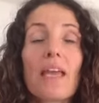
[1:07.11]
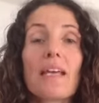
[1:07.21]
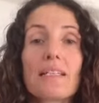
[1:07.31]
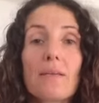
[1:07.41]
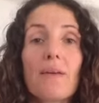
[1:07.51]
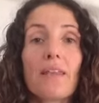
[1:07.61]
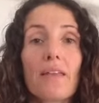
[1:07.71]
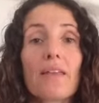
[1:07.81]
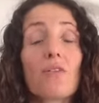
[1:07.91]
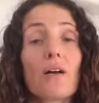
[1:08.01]
Es el
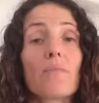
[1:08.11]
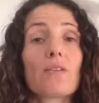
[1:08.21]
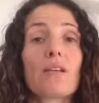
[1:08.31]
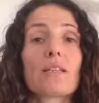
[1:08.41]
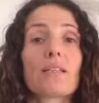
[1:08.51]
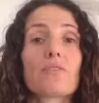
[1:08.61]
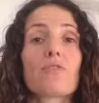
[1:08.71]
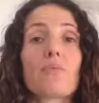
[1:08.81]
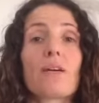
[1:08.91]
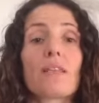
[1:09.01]
verdadero camino a la
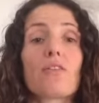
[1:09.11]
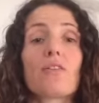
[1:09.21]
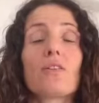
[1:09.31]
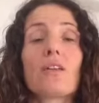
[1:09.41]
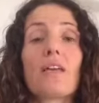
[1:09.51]
transformación,